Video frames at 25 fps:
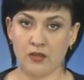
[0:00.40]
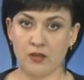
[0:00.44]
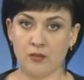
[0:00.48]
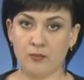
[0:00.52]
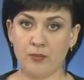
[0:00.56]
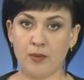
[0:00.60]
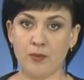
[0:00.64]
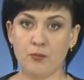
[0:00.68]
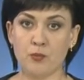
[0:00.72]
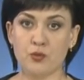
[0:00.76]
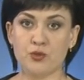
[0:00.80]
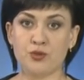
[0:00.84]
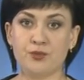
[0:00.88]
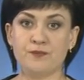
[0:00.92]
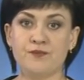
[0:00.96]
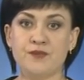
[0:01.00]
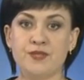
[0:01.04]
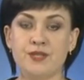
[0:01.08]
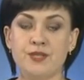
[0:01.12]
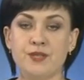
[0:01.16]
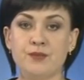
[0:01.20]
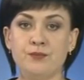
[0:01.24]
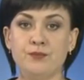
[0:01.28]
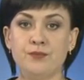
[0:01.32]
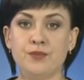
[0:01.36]
Поможем
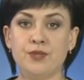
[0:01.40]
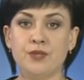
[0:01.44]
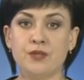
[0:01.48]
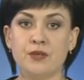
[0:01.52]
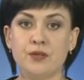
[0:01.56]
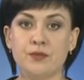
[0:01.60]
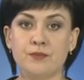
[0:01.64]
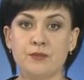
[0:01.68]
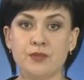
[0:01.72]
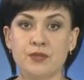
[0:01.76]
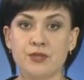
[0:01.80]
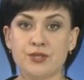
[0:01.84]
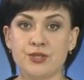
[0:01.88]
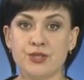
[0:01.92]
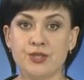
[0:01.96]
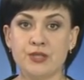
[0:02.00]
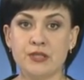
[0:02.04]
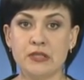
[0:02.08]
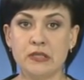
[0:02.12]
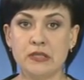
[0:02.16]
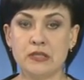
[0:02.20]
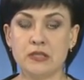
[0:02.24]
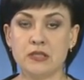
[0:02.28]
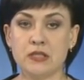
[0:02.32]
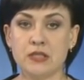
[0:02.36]
всем миром.
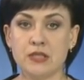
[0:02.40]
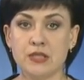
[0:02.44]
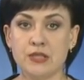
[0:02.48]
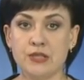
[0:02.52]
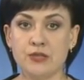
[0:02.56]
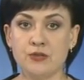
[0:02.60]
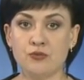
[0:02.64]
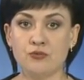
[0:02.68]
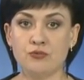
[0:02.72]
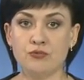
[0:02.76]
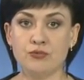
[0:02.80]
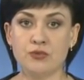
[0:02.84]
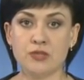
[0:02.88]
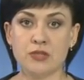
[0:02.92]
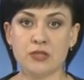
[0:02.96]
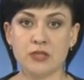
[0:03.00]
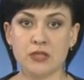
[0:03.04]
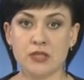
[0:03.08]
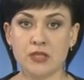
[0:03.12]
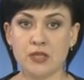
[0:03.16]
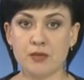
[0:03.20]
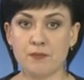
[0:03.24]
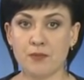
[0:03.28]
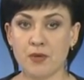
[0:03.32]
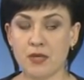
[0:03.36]
Жительнице Якутска
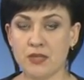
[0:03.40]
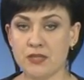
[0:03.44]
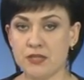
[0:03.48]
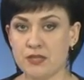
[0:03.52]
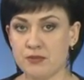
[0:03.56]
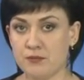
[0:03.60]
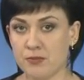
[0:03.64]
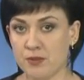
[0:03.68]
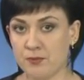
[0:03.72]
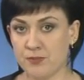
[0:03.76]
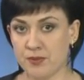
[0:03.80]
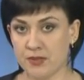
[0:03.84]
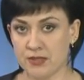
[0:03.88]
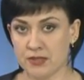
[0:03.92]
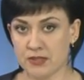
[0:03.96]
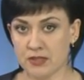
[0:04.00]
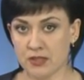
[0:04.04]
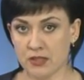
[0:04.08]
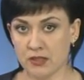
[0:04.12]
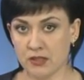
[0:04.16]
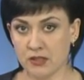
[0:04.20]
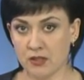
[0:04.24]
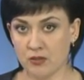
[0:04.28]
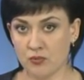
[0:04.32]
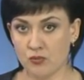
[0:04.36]
необходима
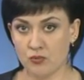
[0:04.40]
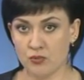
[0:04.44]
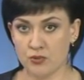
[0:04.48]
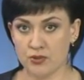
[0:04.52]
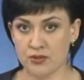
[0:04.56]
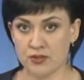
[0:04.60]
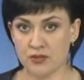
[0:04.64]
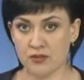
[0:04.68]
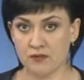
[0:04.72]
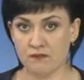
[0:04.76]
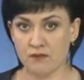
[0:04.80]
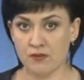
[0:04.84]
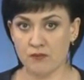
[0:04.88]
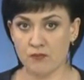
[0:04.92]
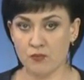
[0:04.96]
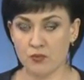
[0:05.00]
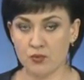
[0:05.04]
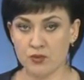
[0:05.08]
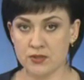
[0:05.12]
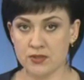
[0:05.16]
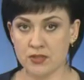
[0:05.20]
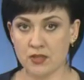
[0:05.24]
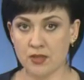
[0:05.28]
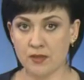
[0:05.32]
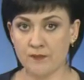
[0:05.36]
пересадка костного
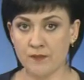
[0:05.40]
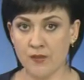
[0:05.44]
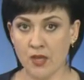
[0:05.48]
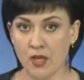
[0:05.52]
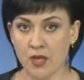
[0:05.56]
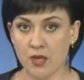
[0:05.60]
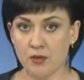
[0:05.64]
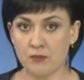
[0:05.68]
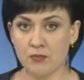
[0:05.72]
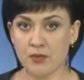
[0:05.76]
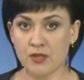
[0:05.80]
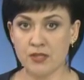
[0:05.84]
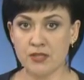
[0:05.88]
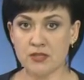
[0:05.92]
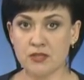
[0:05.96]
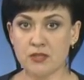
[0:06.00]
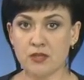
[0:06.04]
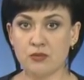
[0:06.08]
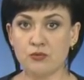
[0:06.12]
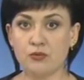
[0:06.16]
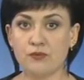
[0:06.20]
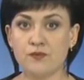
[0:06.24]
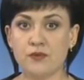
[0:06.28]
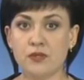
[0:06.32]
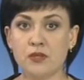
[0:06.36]
мозга. Марии
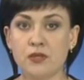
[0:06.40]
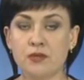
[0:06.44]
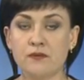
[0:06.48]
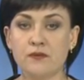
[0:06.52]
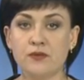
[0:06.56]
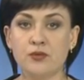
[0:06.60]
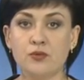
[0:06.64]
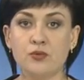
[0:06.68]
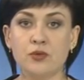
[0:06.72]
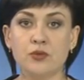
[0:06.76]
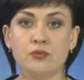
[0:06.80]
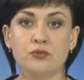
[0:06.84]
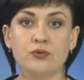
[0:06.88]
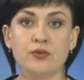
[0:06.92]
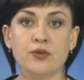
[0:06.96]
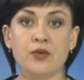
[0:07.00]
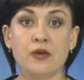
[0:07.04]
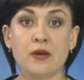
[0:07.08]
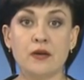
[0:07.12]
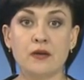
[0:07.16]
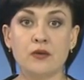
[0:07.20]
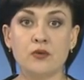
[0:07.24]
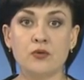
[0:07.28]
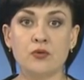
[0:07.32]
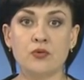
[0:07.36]
Садовниковой, у которой
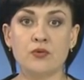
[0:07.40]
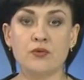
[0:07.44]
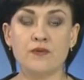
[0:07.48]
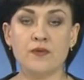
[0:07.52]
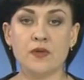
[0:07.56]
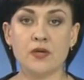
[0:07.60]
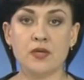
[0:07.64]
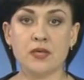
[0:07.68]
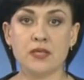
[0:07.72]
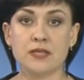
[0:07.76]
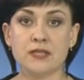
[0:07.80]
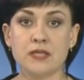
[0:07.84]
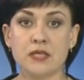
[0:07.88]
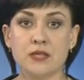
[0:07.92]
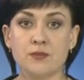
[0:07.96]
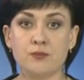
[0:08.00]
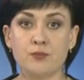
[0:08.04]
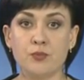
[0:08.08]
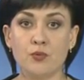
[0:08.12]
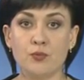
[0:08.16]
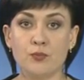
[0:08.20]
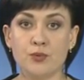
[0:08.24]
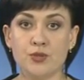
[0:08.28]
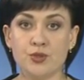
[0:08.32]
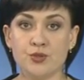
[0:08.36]
рак крови, оказать
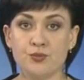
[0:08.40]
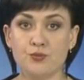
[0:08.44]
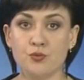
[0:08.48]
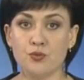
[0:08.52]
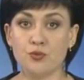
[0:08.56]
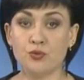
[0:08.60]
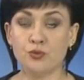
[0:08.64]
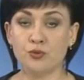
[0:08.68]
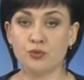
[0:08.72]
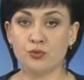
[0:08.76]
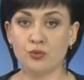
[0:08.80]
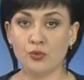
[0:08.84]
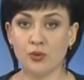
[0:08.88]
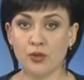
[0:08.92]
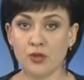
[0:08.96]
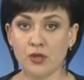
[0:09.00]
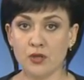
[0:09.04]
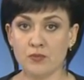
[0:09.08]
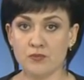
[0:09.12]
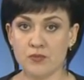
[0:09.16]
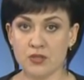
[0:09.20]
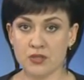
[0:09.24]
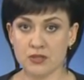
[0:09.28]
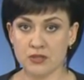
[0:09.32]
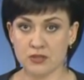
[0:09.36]
помощь могут только
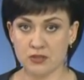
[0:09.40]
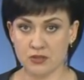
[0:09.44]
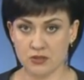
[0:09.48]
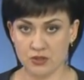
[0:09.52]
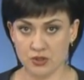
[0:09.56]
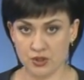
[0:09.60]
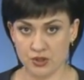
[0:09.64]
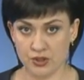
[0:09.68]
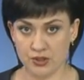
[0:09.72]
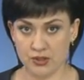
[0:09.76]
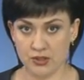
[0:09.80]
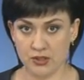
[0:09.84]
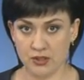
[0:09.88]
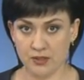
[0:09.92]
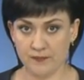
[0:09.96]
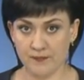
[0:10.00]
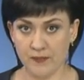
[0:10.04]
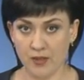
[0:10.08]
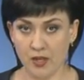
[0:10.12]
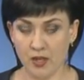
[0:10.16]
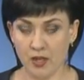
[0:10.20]
местные жители.